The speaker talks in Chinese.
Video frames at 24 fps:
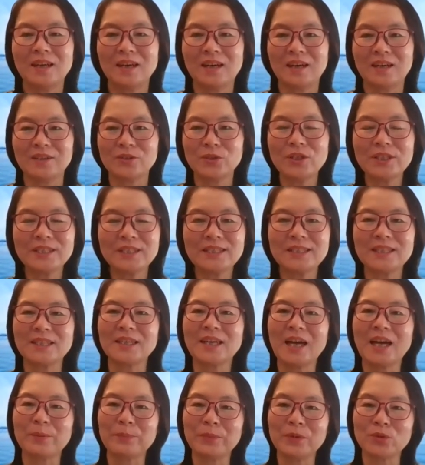啊，疫情
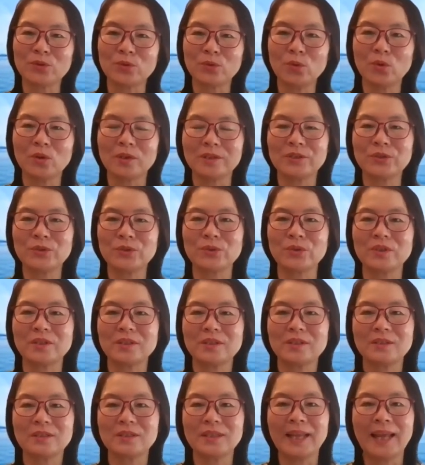还没有过去，
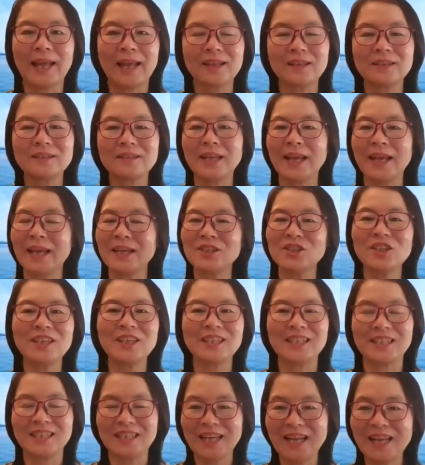炎炎热
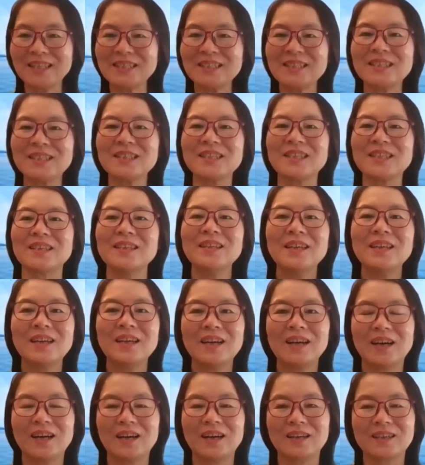的天气
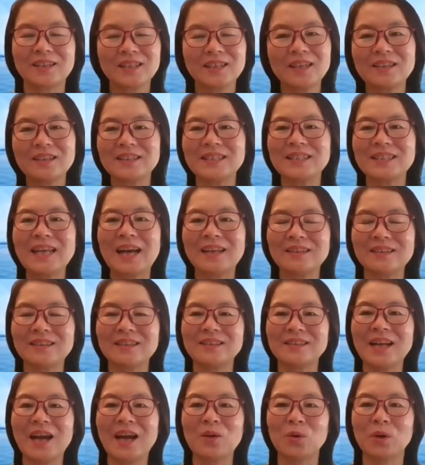啊，更加
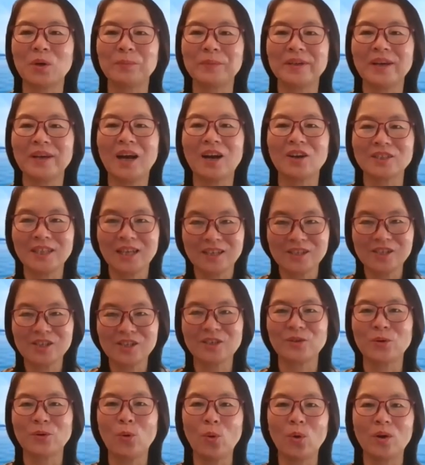的让我们好像
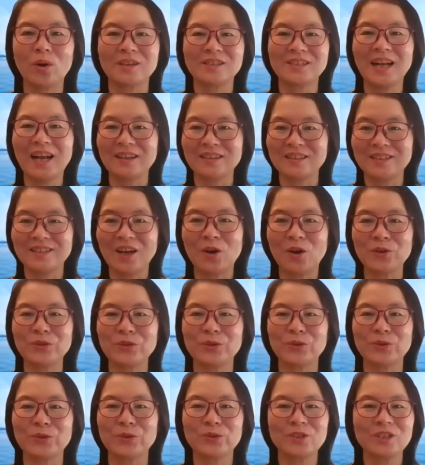是火上浇
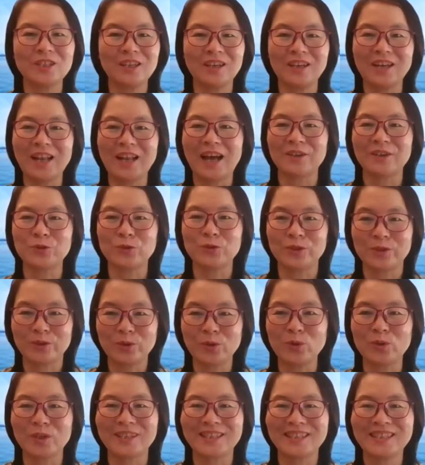油，热浪滚
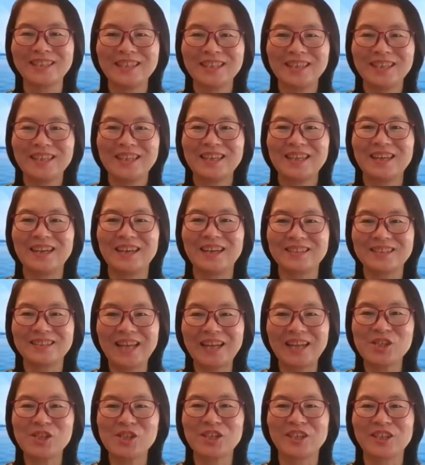滚啊。
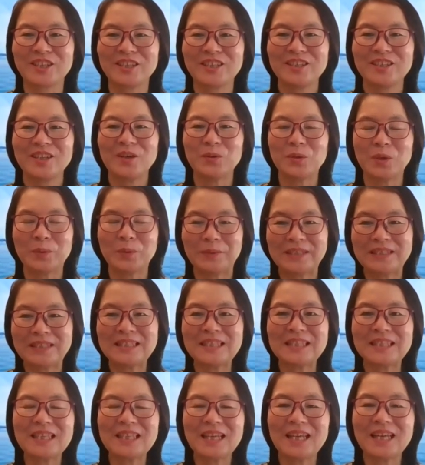但是我们
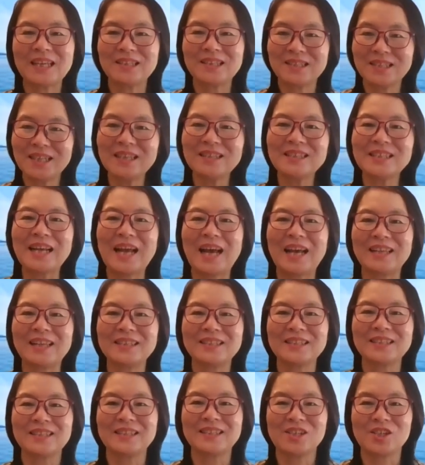今天仍
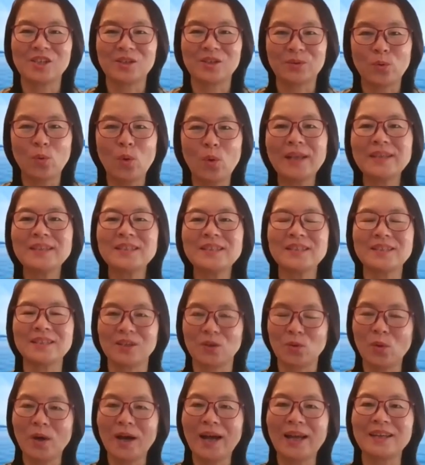然是欢喜
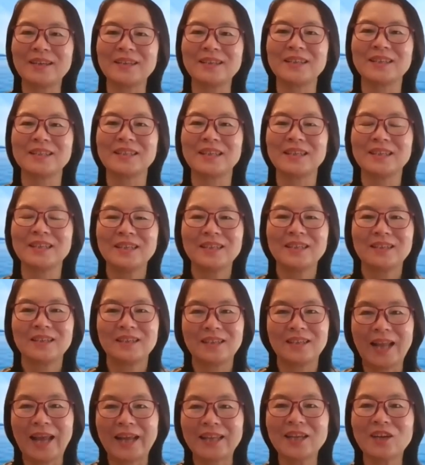快乐的
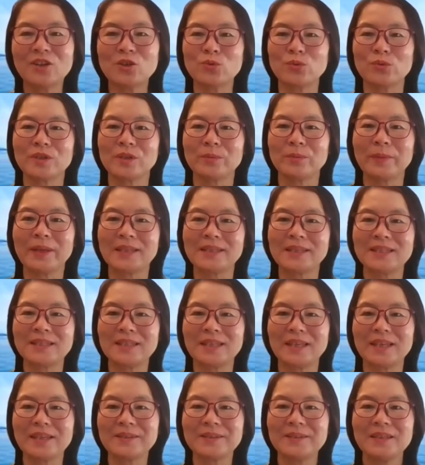来到主的面
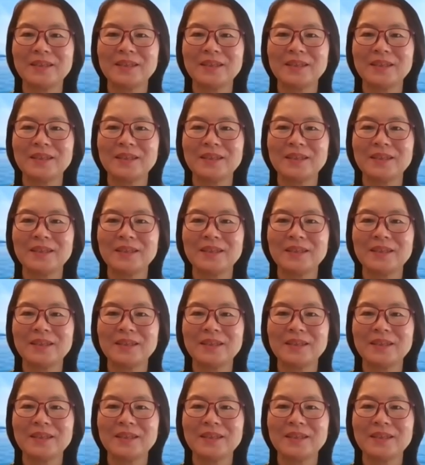前。